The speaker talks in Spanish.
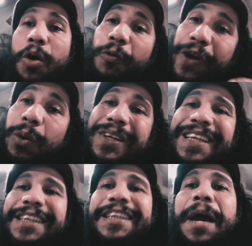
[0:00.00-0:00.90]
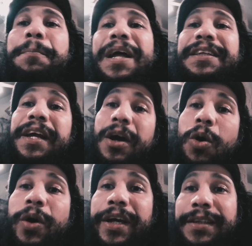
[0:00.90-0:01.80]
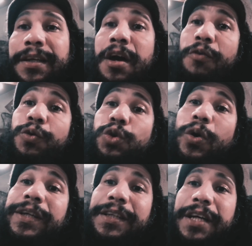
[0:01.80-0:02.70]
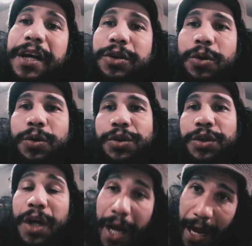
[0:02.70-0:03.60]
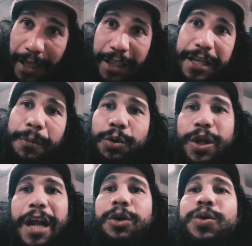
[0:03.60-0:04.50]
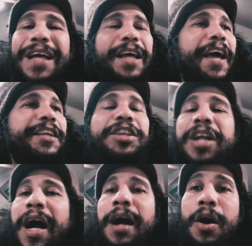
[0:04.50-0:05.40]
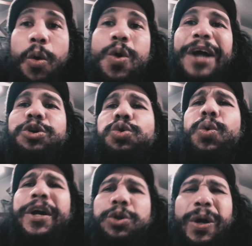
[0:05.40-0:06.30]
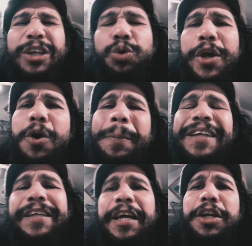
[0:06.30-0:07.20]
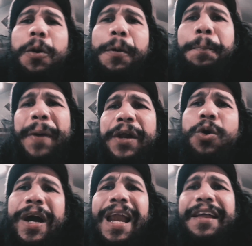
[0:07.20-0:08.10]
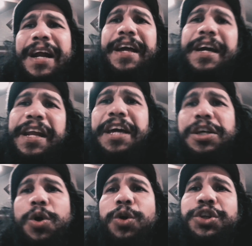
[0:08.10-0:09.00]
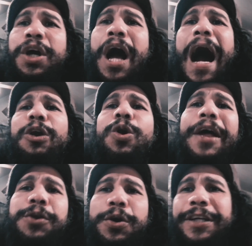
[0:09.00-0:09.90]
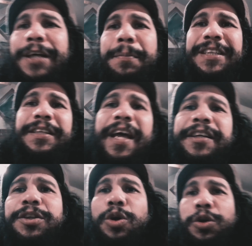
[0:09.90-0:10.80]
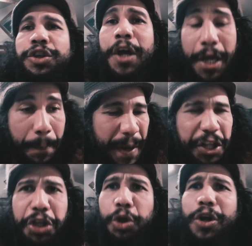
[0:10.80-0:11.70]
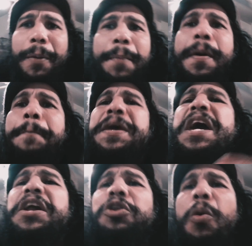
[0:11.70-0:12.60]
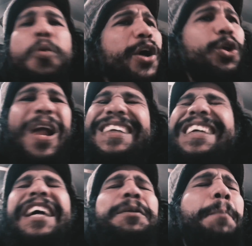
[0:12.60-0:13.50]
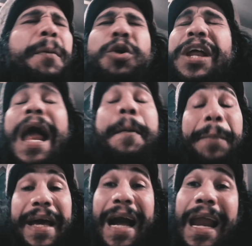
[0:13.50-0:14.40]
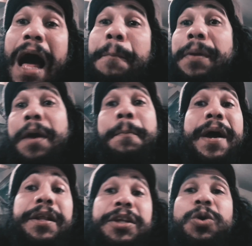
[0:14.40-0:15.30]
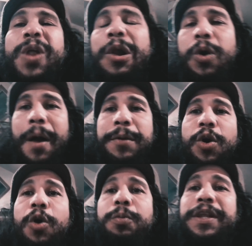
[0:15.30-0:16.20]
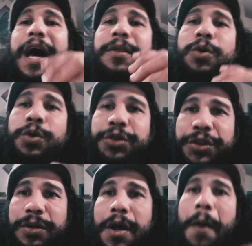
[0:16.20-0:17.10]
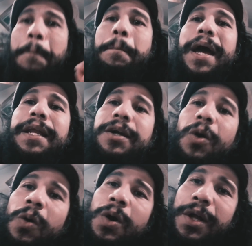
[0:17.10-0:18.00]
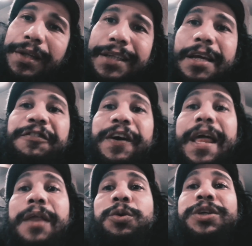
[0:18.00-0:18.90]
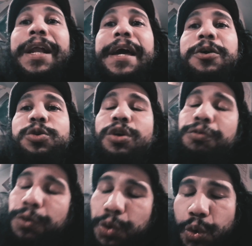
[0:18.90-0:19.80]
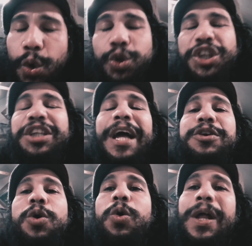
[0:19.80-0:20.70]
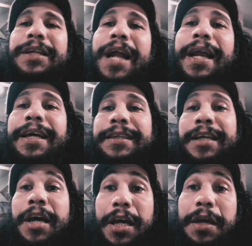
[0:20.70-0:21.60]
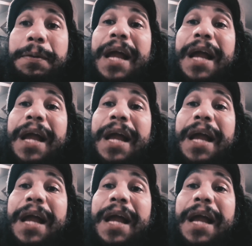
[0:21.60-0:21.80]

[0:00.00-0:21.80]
con frecuencia siembras y recoges frutos inciertos, el de vu de las lunas extra, un gato tuerto en el sueño perseguido por perros que ladran engreídos a los ladrones de mis textos y perdido otra vez me pierdo, muerdo la sed, bebo del hambre, calambre, vértigo dan los caminos olvidados, bélico, desenfadado, sale airoso el futuro sin daños colaterales y